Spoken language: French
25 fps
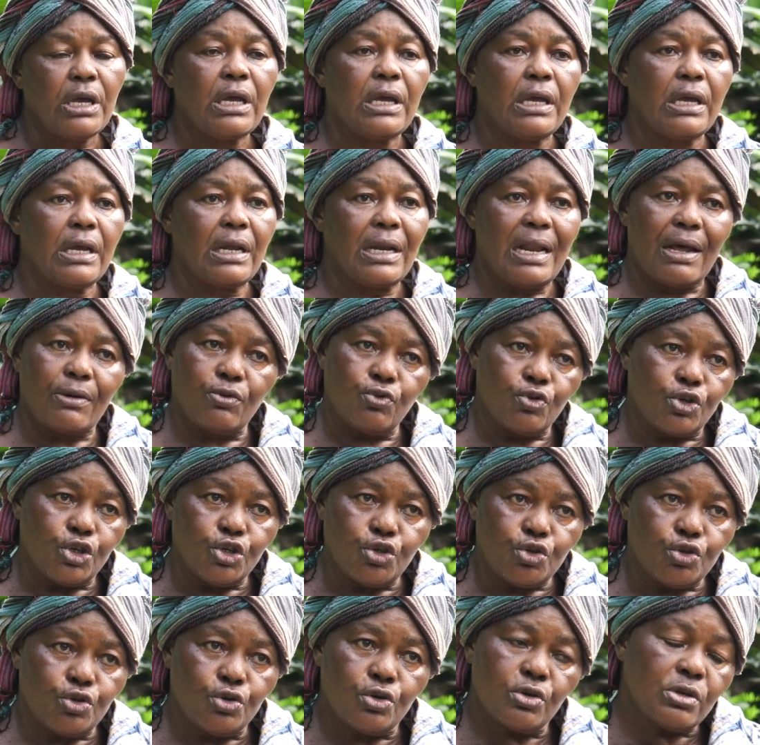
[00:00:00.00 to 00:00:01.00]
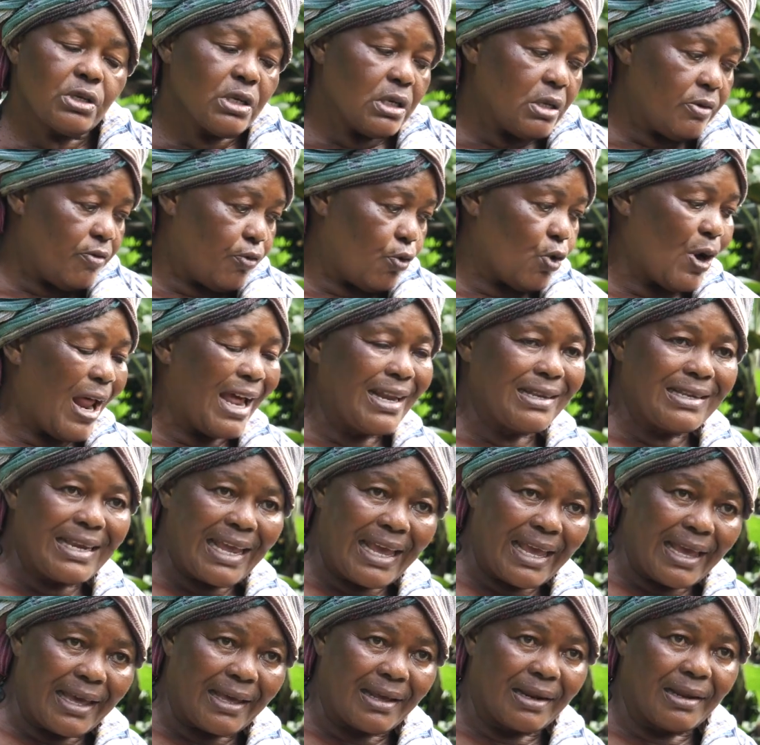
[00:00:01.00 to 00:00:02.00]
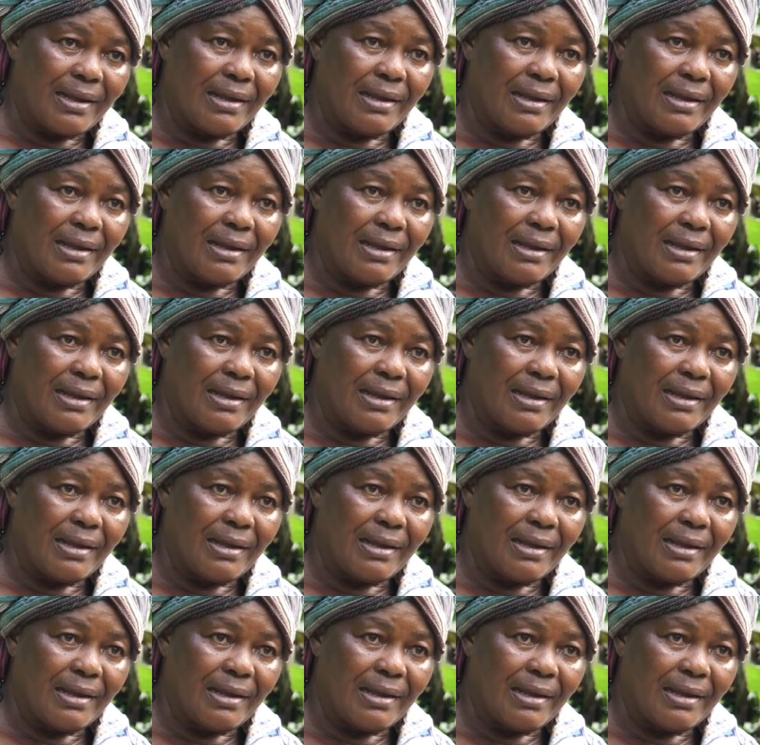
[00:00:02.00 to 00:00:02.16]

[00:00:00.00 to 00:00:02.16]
Et la nourriture, il faut la terre.